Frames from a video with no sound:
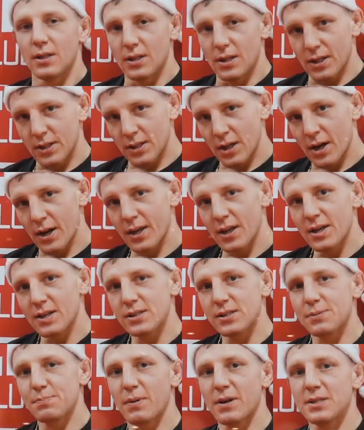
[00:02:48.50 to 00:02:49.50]
Для
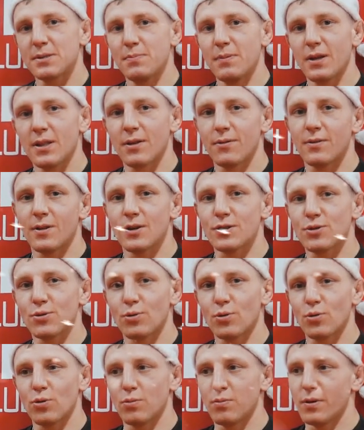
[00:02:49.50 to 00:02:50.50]
дорогих спортсменов
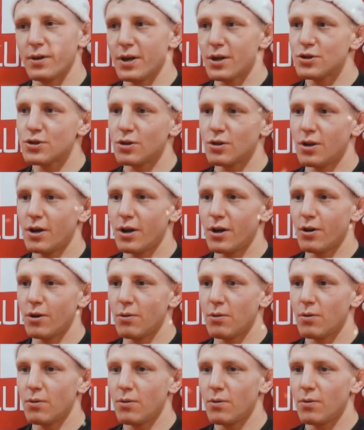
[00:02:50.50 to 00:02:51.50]
нашего клуба я
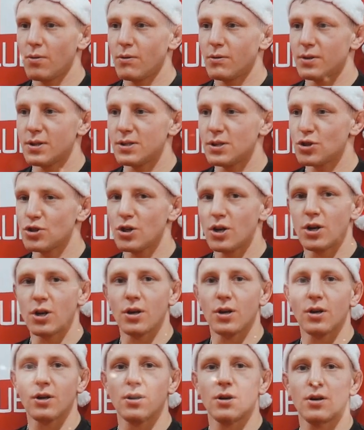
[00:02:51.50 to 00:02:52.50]
желаю
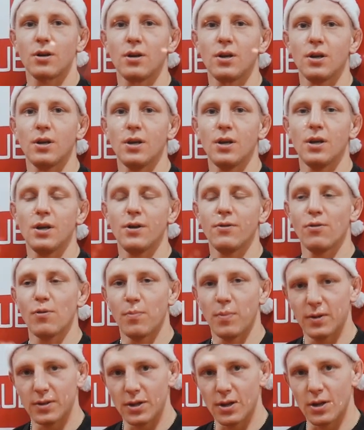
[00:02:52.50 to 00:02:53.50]
достижения и
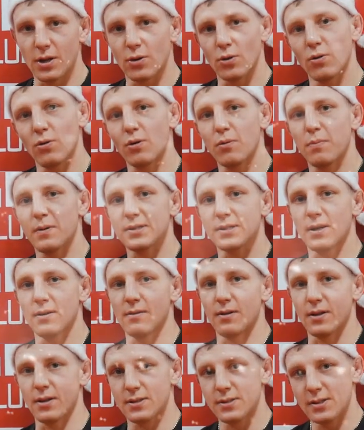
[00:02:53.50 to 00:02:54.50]
выполнения новых
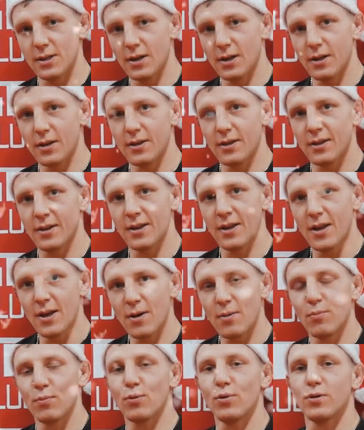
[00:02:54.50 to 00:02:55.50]
поставленных целей,
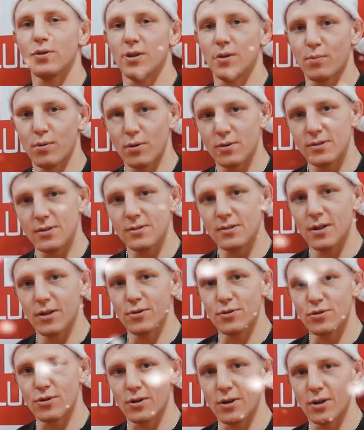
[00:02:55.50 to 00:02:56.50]
будет не просто в
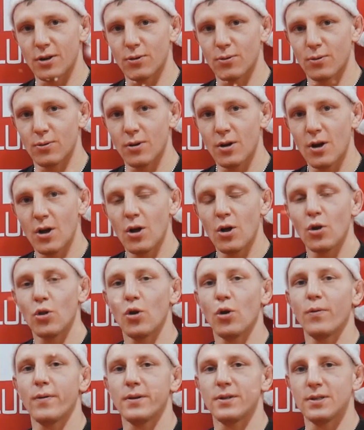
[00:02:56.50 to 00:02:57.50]
следующем году,
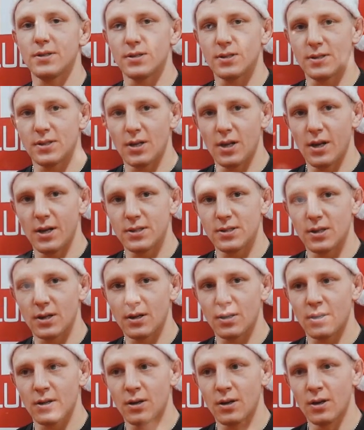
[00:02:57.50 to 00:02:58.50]
новое
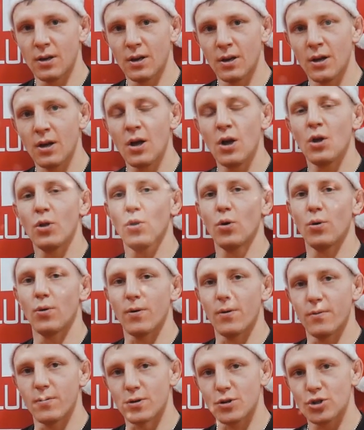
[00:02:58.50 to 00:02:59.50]
десятилетие,
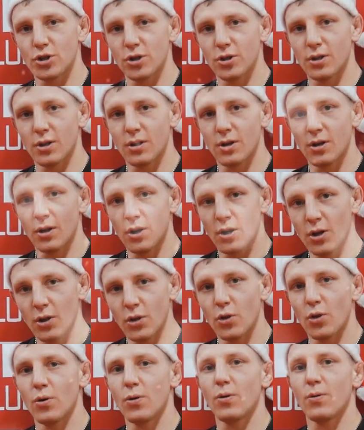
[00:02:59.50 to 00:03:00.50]
новые вершины,
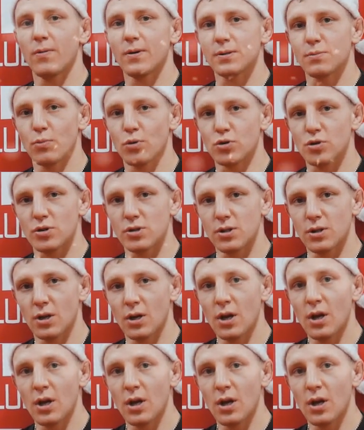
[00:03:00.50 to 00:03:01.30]
новые возможности.